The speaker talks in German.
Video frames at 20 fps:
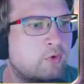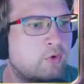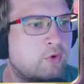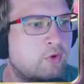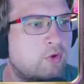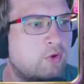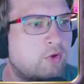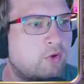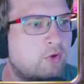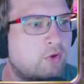
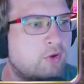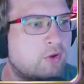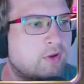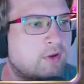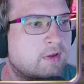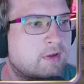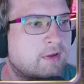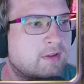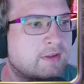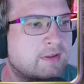früh!
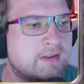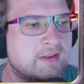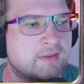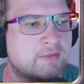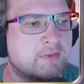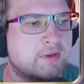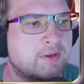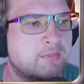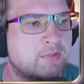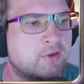Das
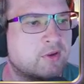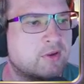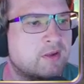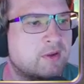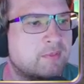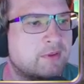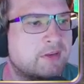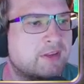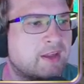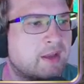mit den Blocken
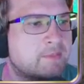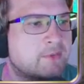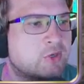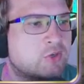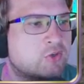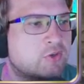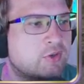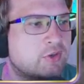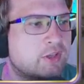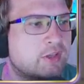habe ich damit
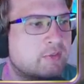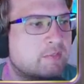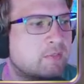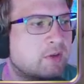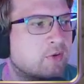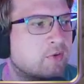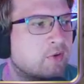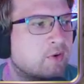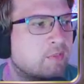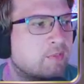schon nicht
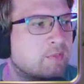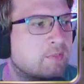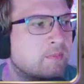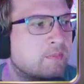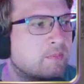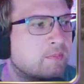hinbekommen.